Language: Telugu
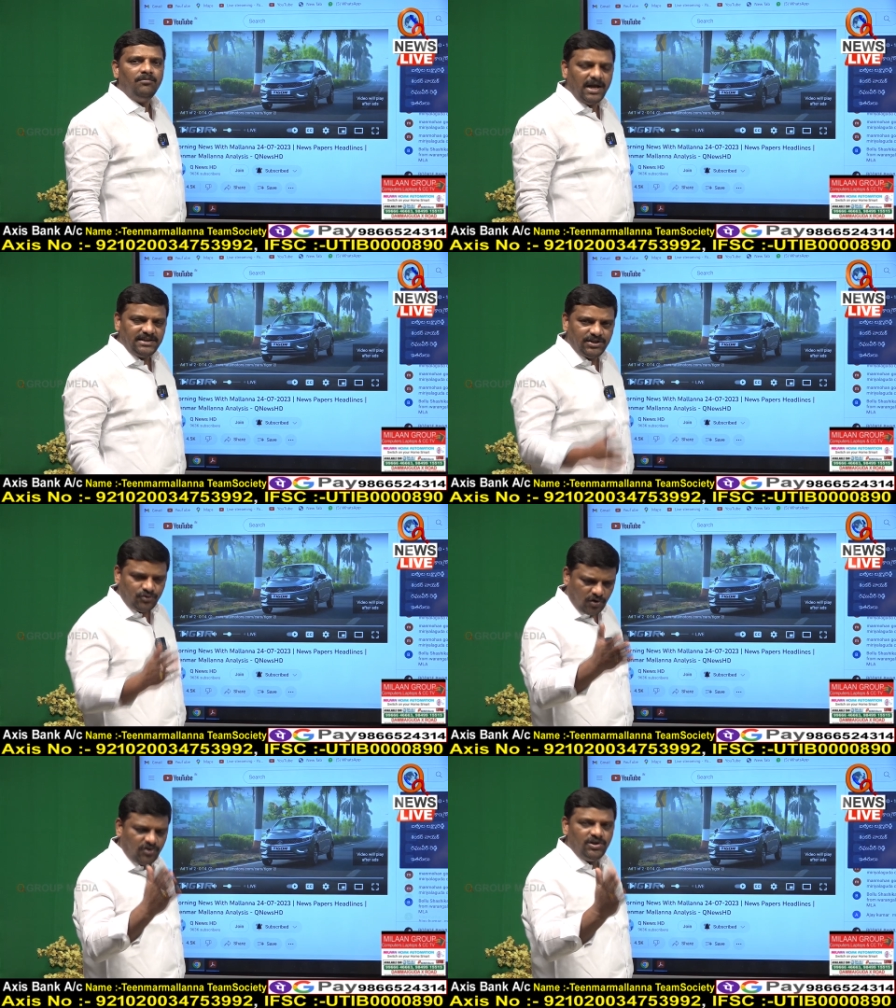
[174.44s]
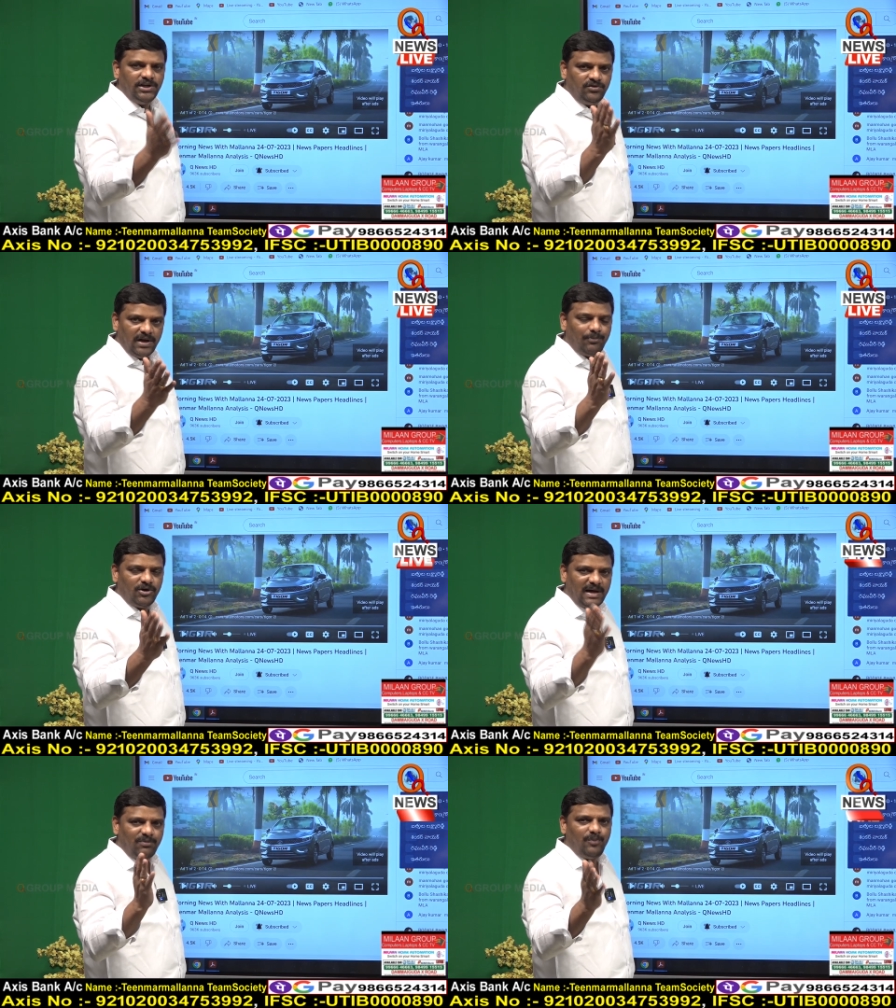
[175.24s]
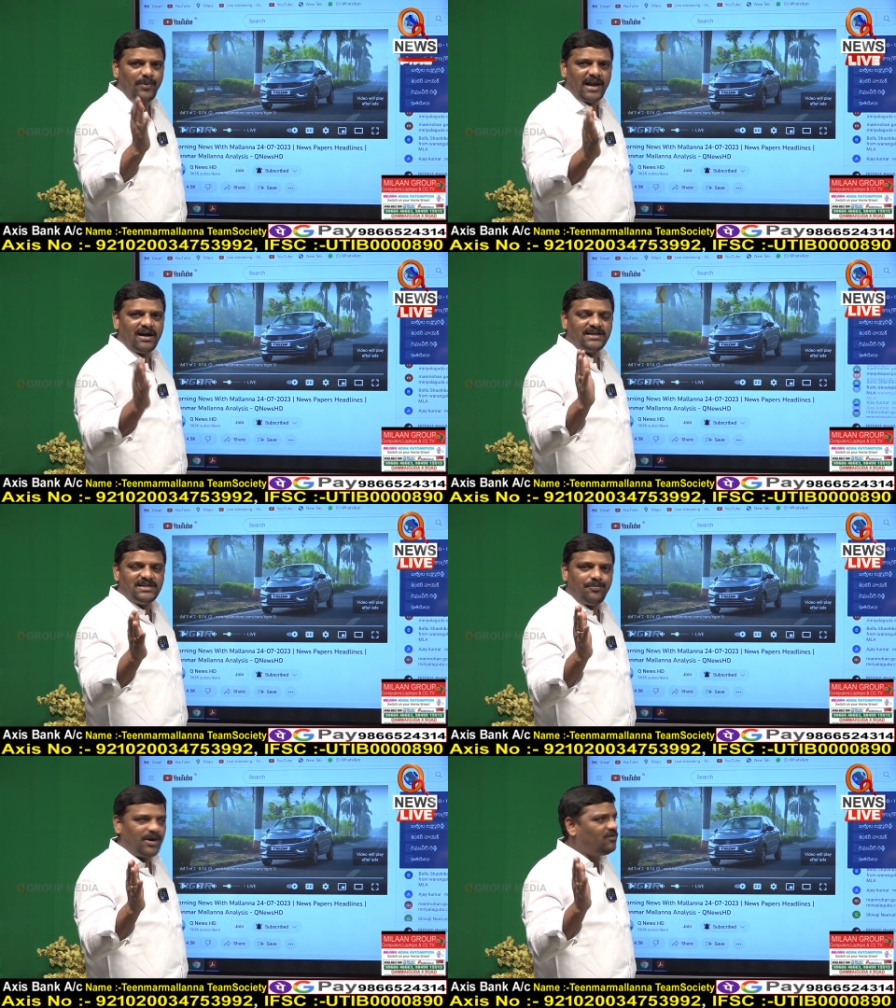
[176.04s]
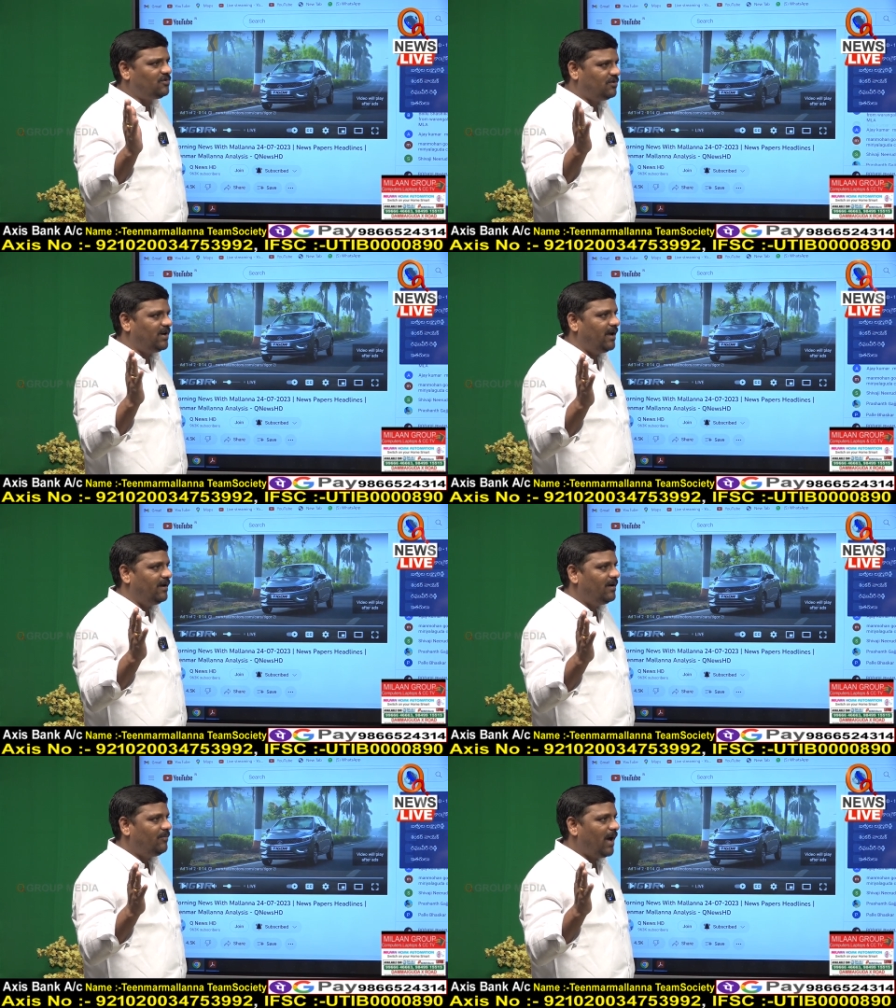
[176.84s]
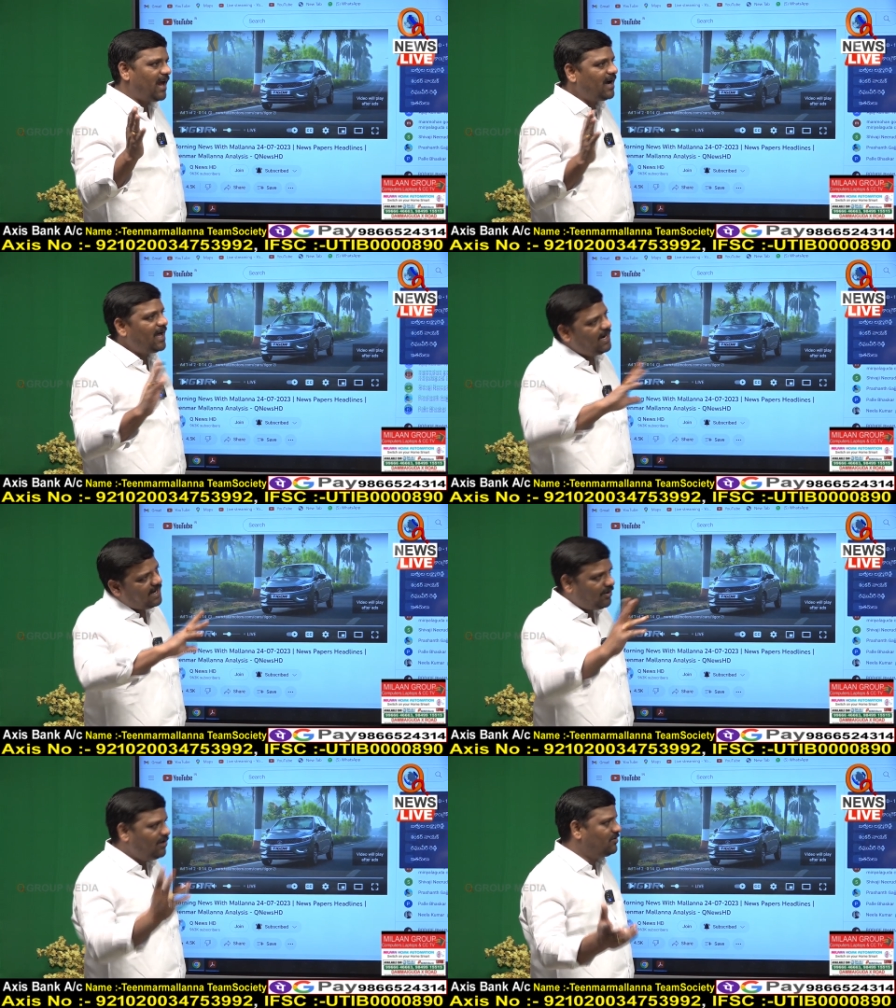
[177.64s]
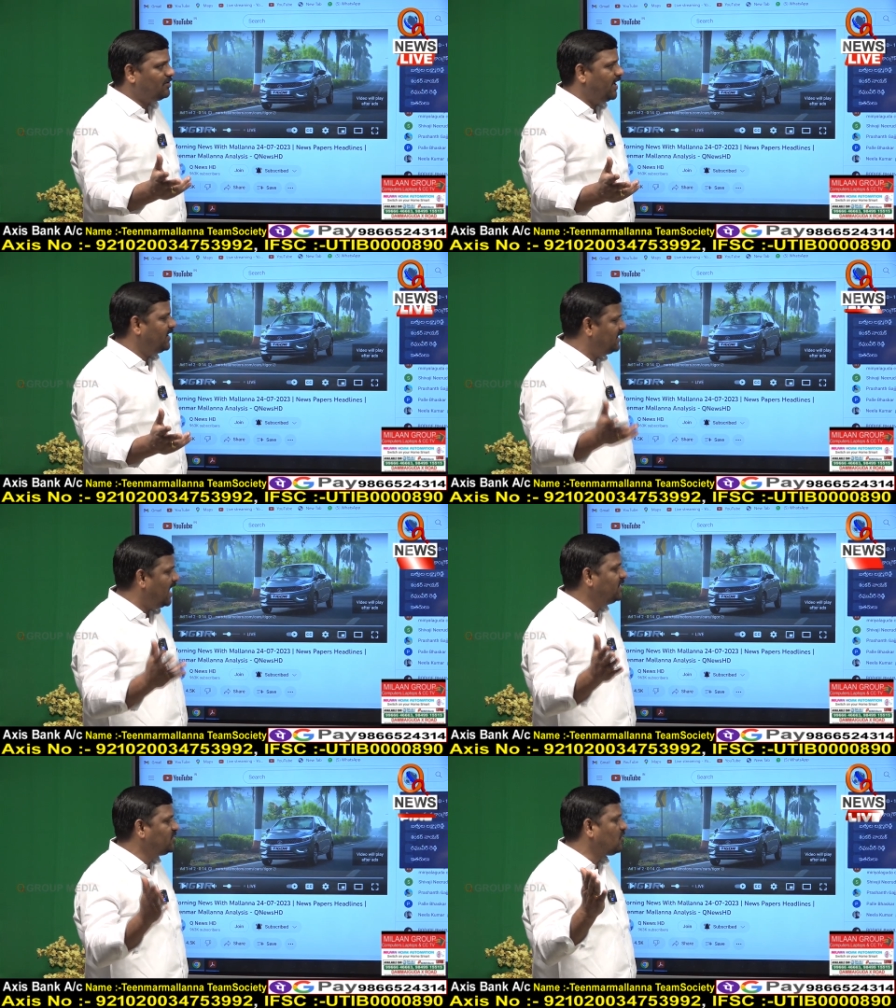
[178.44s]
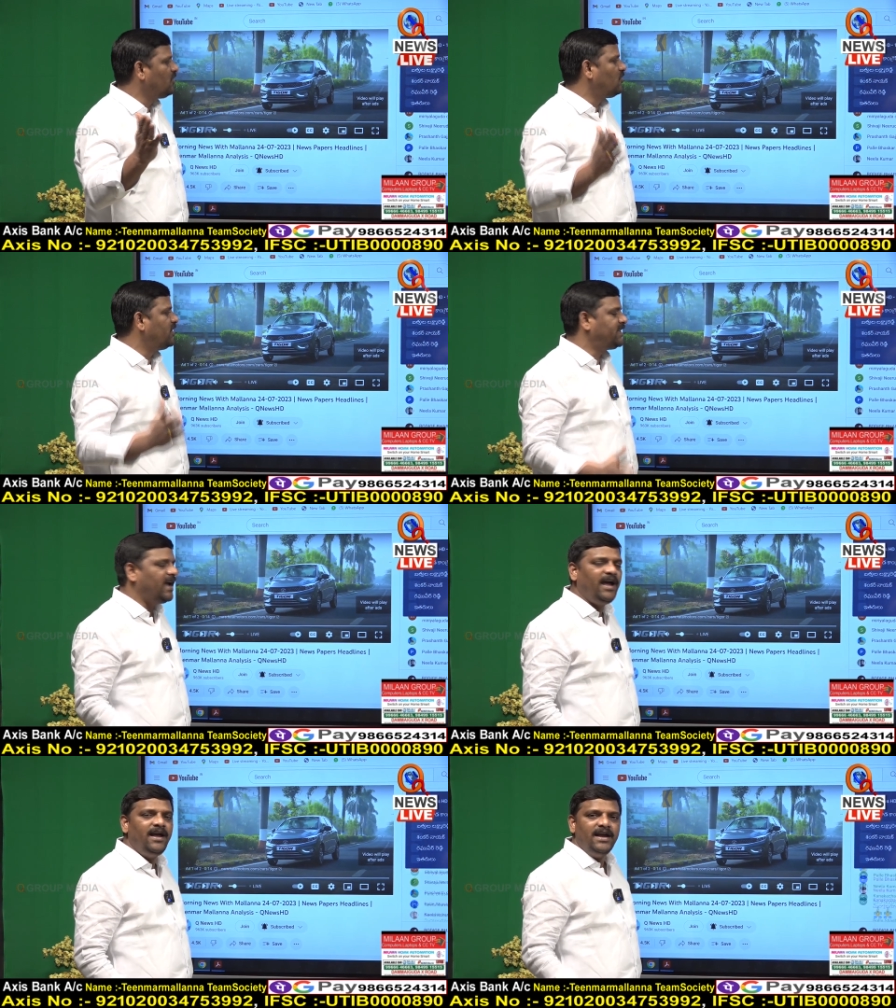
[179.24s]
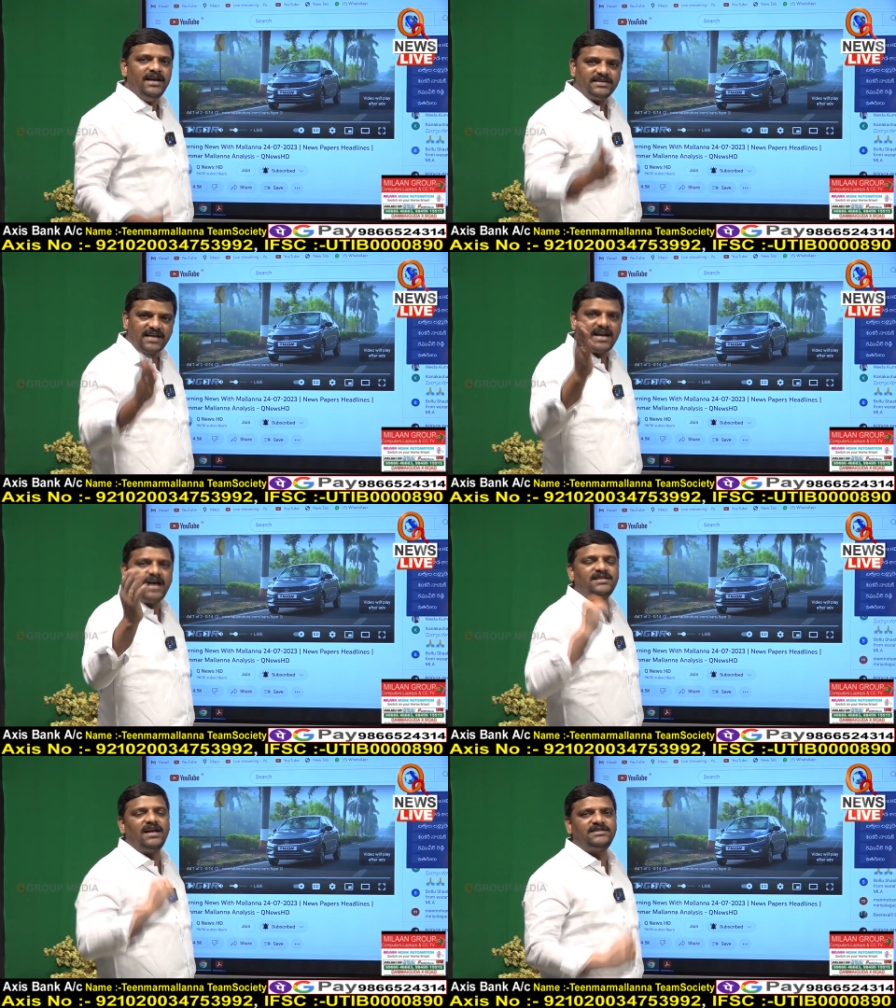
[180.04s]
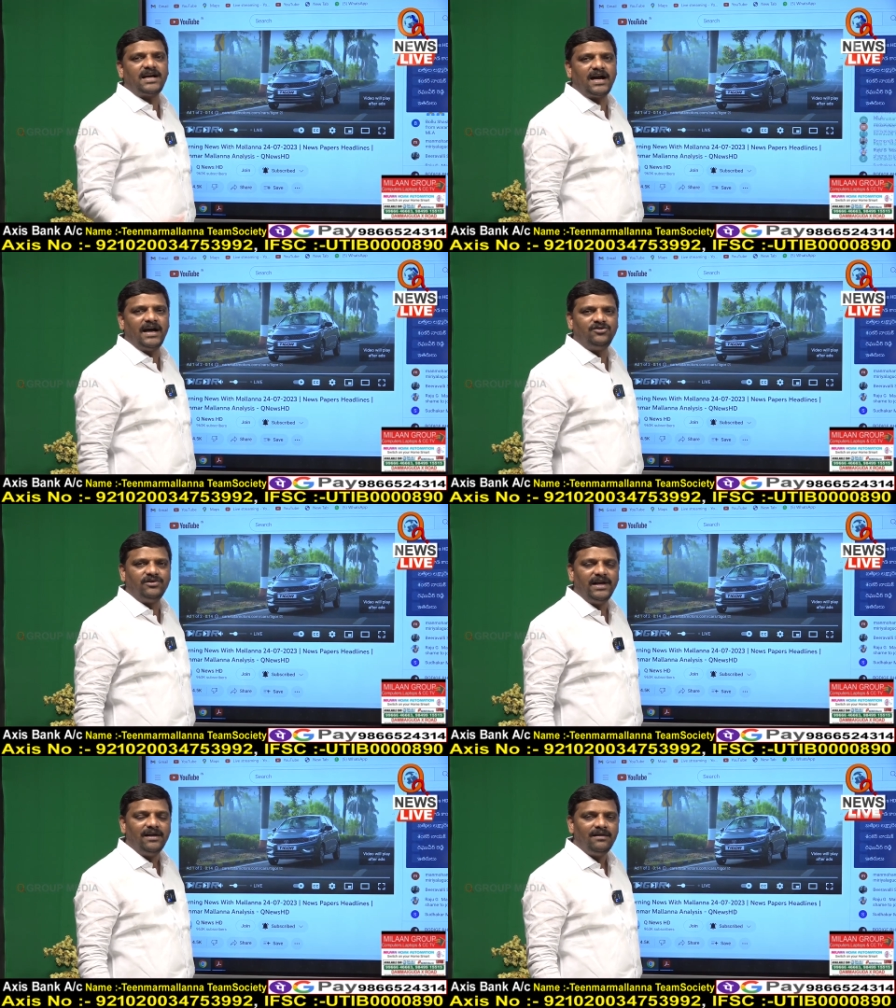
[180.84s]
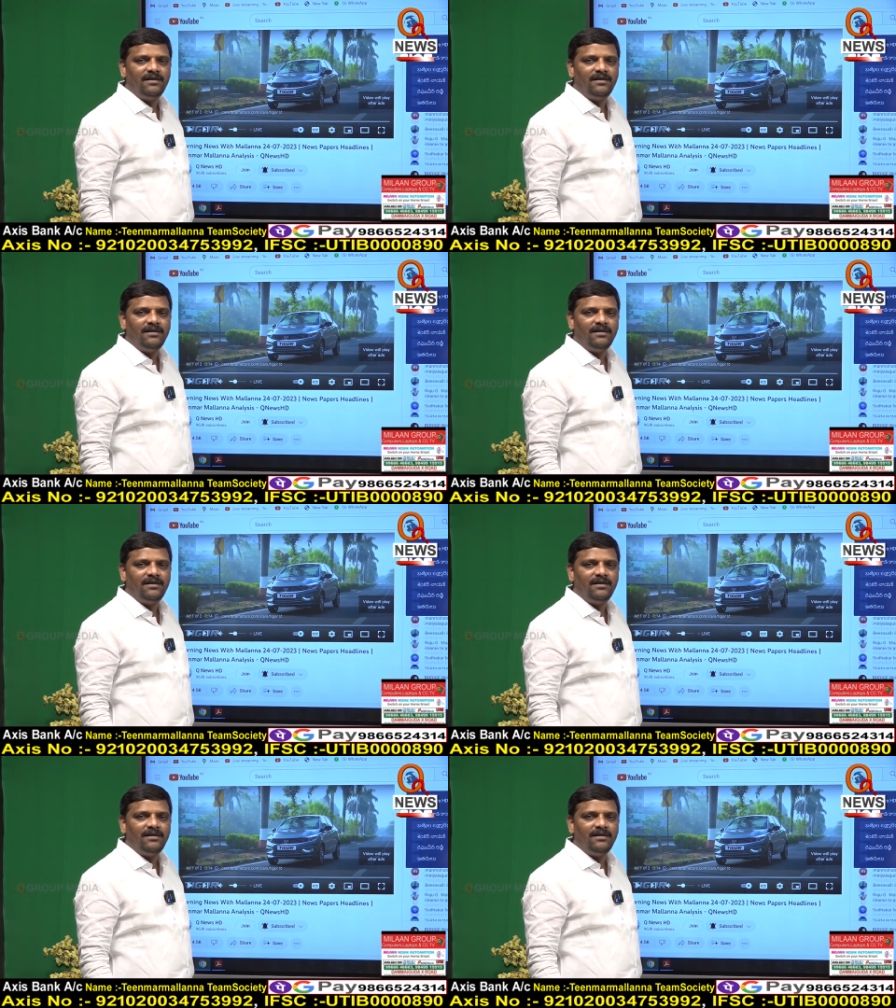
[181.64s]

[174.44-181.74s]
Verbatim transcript: మంచి దొడ్డుది డబుల్ ప్యారగాన్ చెప్పాను ఉంటుండే ప్యారగానే డబల్ ఉంటుండే దాన్ని తీసుకొని కొడితే ఈ సన్నాసులకు చక్కగా అవుతుండే